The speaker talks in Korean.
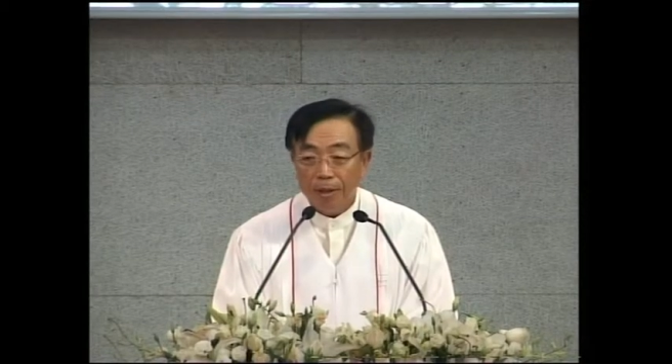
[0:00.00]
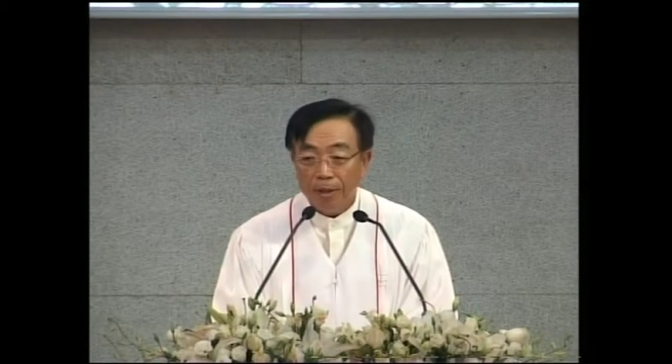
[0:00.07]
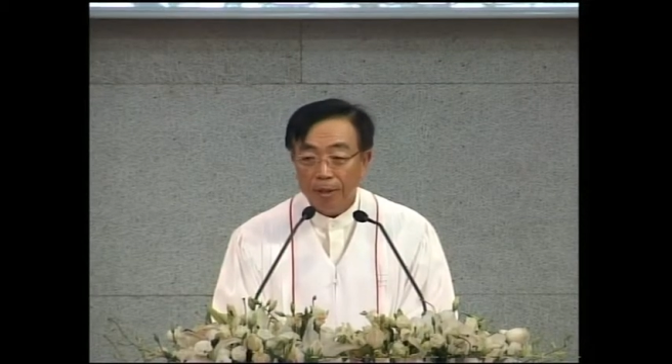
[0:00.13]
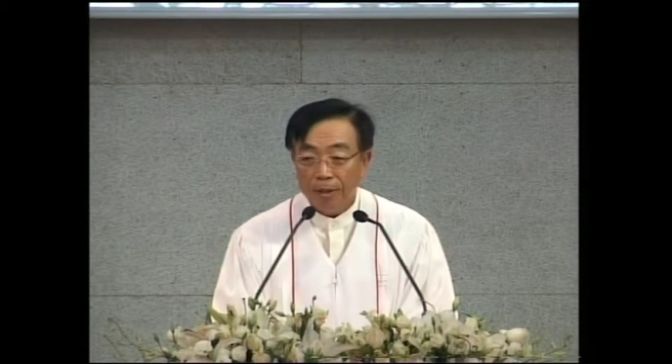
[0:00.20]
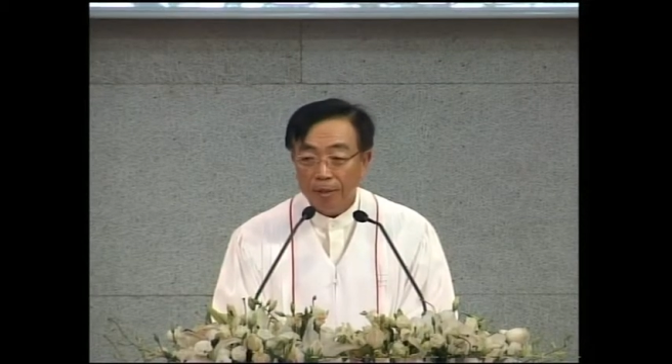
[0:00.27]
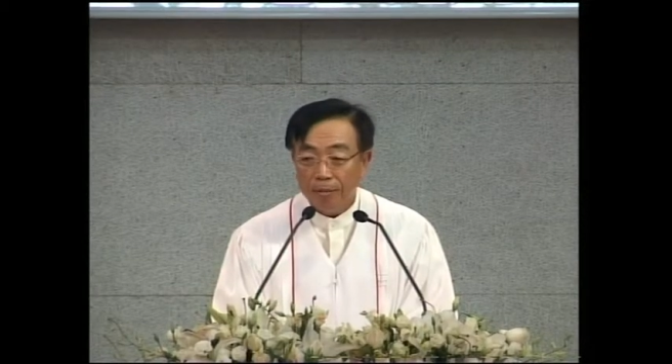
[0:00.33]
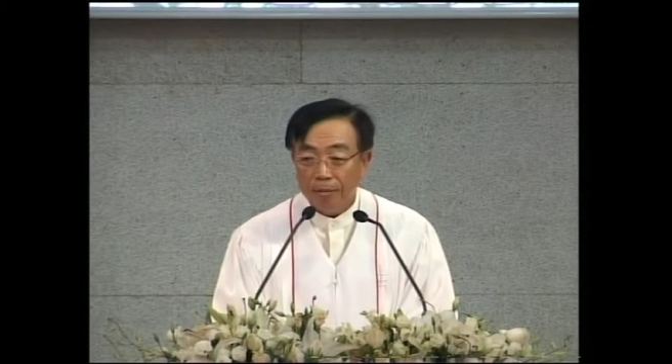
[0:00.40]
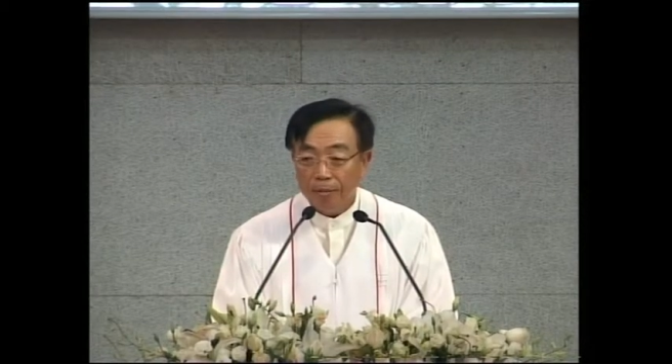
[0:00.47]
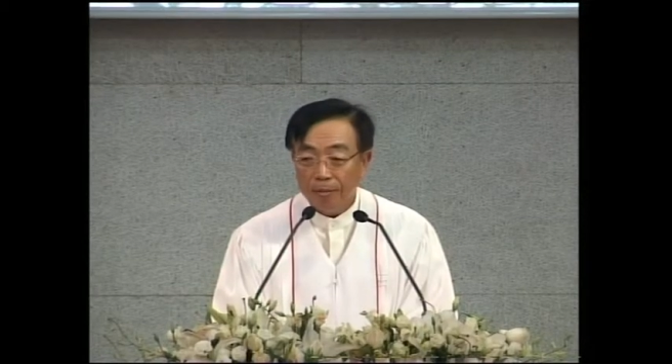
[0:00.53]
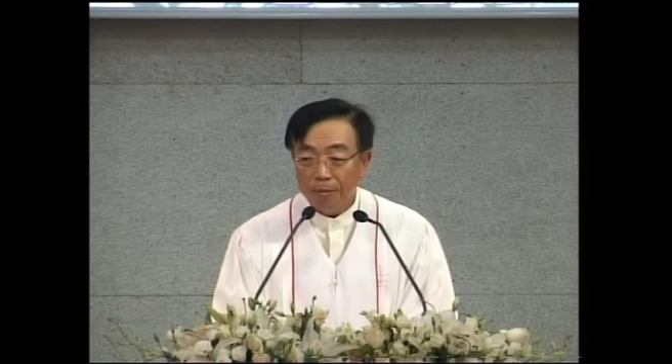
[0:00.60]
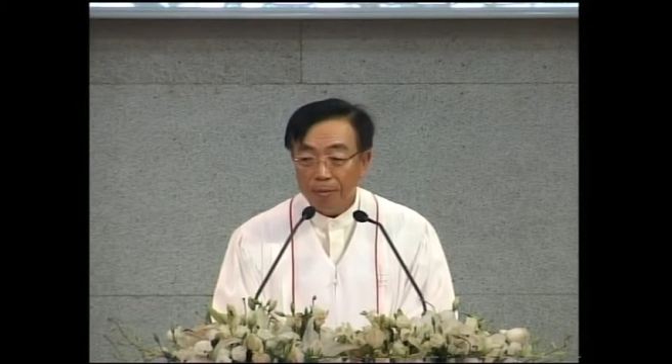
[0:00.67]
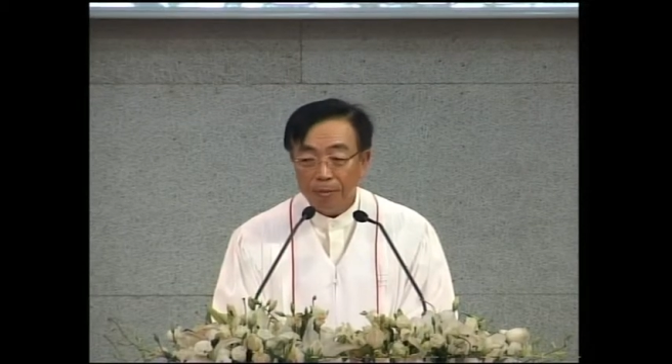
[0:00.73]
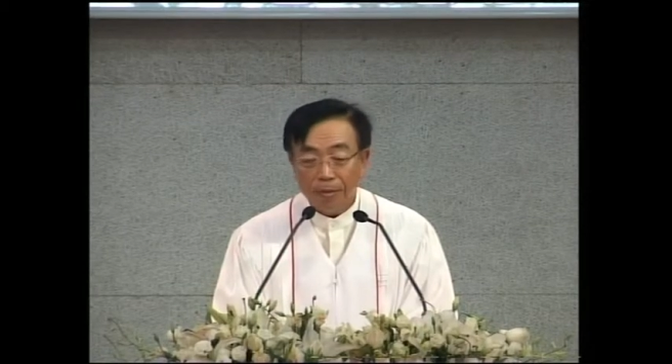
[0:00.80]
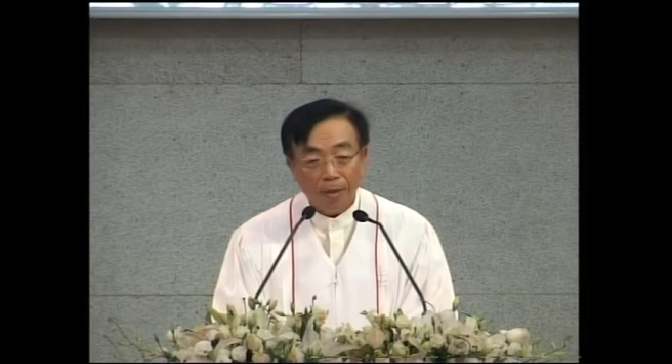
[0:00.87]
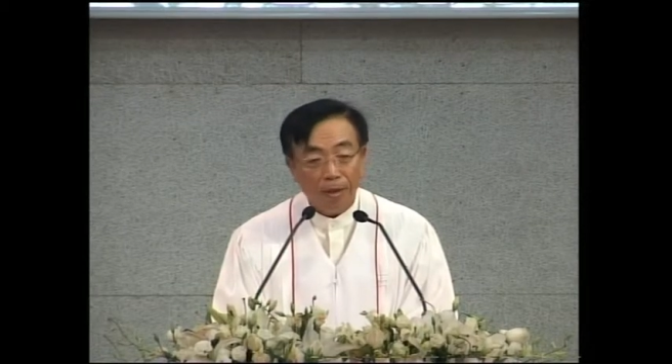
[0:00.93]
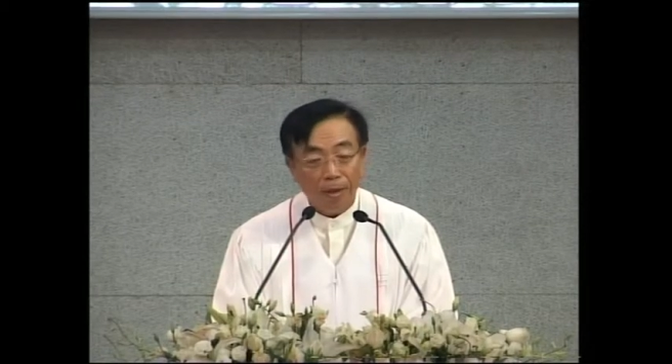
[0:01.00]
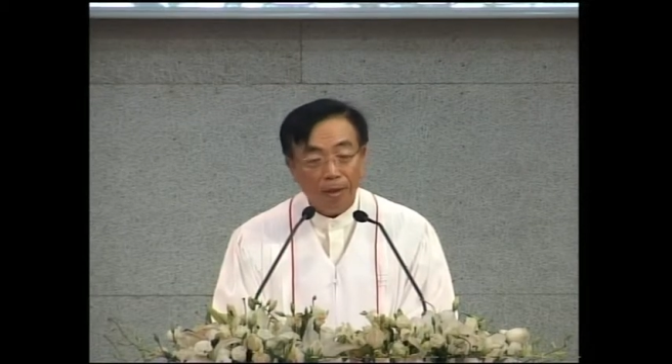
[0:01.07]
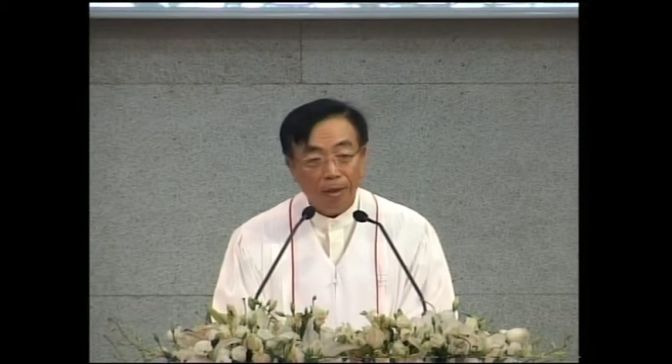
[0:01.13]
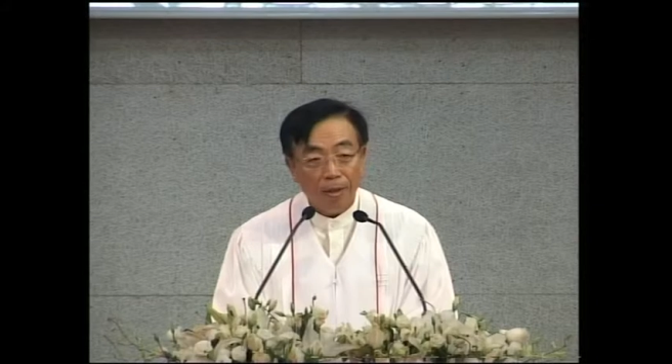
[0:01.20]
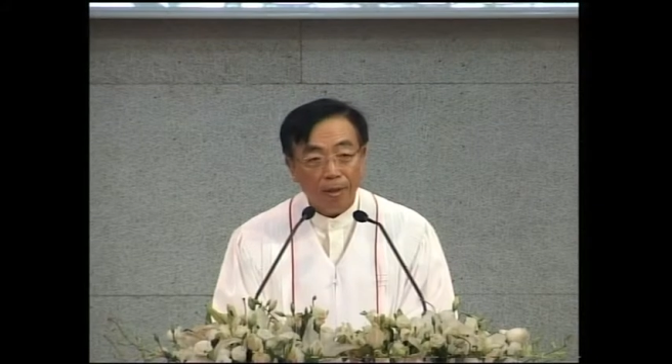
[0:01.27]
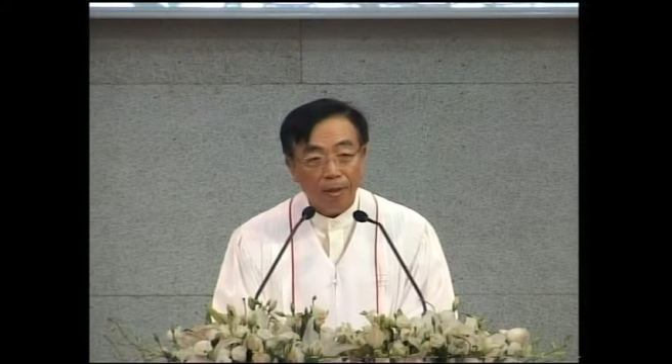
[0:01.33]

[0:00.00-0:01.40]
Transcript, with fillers: 지금 아,